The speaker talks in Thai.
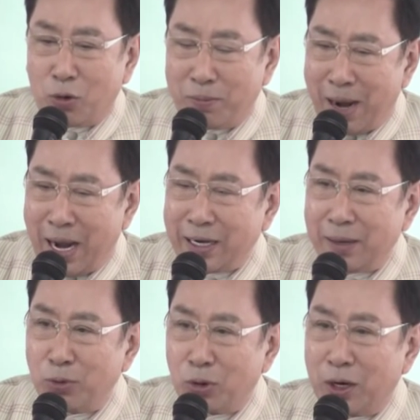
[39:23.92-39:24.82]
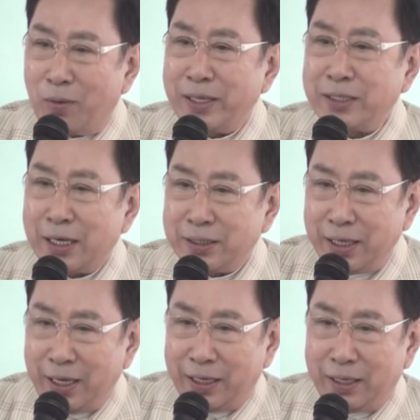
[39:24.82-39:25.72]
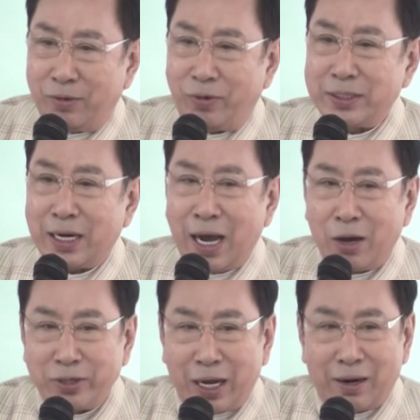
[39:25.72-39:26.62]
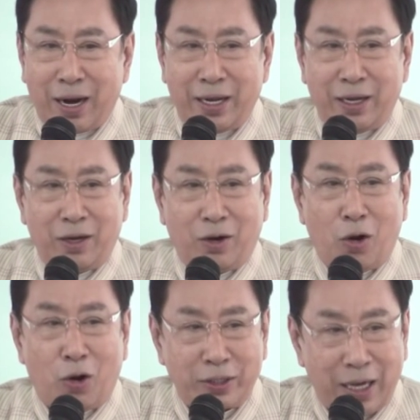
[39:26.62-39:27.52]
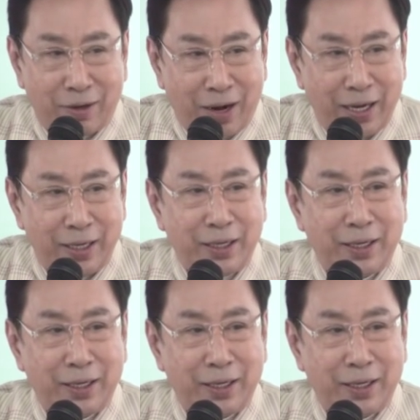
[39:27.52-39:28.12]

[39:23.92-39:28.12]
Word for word: กฎหมายกำหนดเอาไว้ชัดเจนว่าจะเข้าอย่างไรออกอย่างไร